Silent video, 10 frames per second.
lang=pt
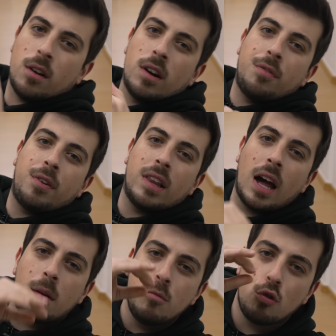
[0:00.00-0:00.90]
agora
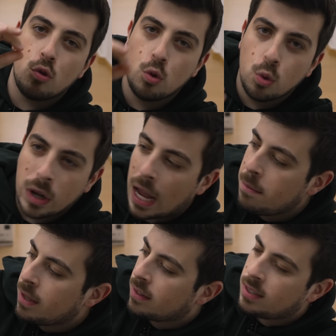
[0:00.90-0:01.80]
falarmos do
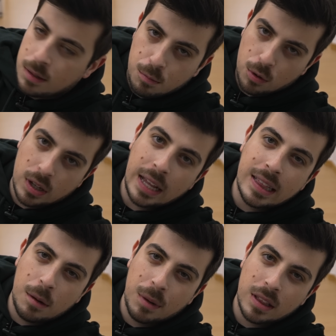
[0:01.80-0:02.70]
gaming, sim, porque quem
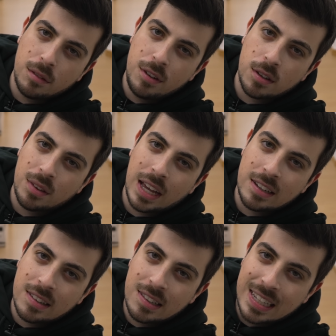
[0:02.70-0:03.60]
tem uma televisão
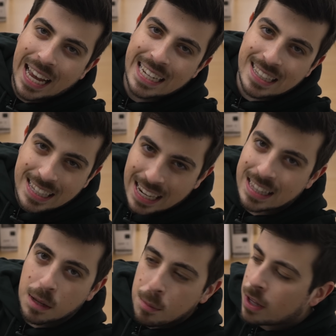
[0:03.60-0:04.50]
destas quer
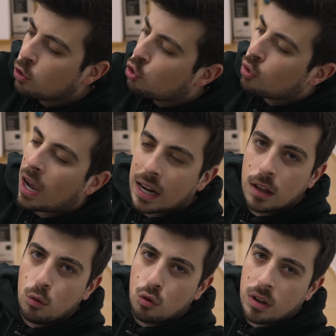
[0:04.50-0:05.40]
certamente jogar
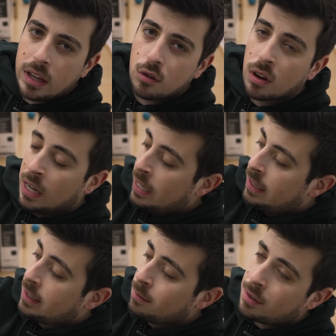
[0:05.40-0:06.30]
aqui uns joguinhos.
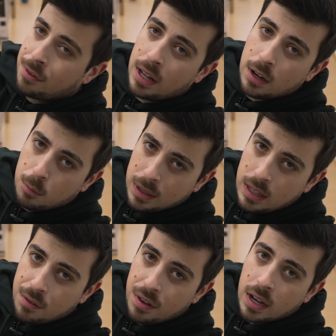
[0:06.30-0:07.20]
Estamos a falar de uma
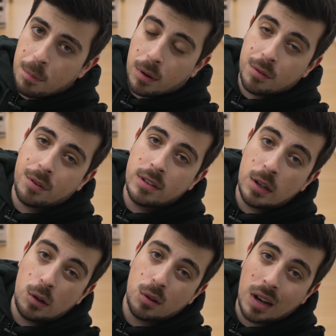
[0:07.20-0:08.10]
TV que pode
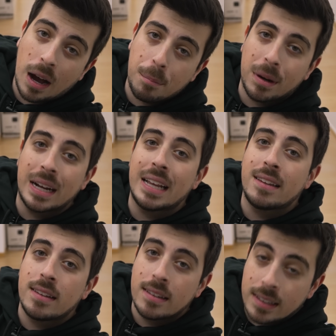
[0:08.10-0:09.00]
fazer 8K a
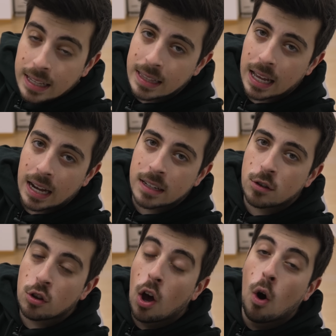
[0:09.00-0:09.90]
60
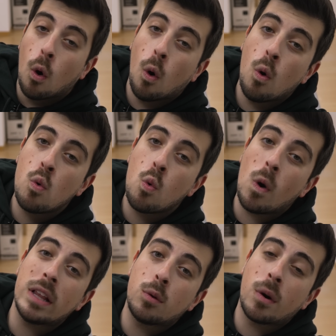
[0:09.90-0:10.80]
Hz ou
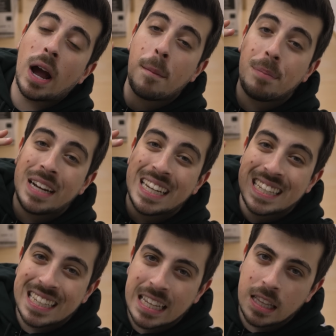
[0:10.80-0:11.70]
4K a
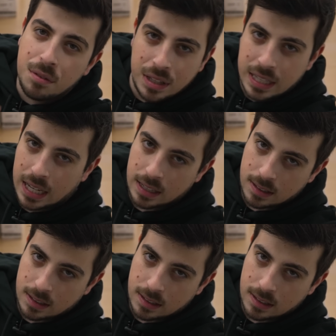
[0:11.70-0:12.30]
120 Hz.